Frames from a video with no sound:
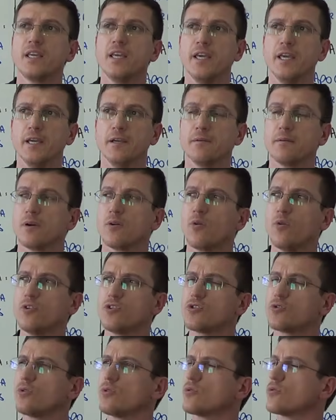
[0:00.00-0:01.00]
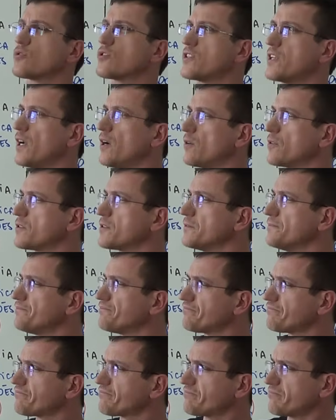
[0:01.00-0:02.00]
que com o estudo dos céus,
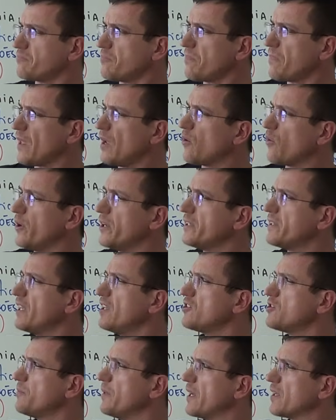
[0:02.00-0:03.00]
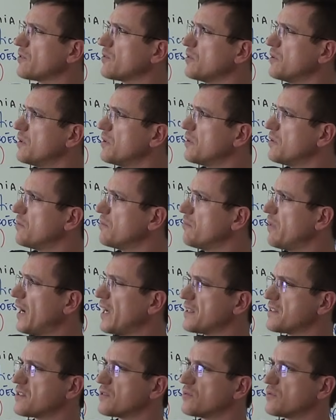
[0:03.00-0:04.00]
com o entendimento
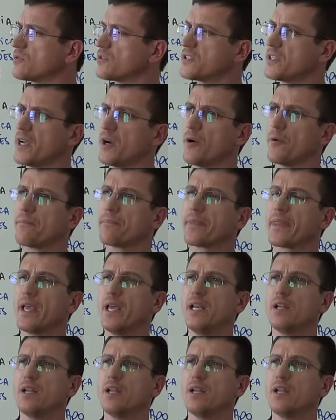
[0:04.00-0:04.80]
básico do céu,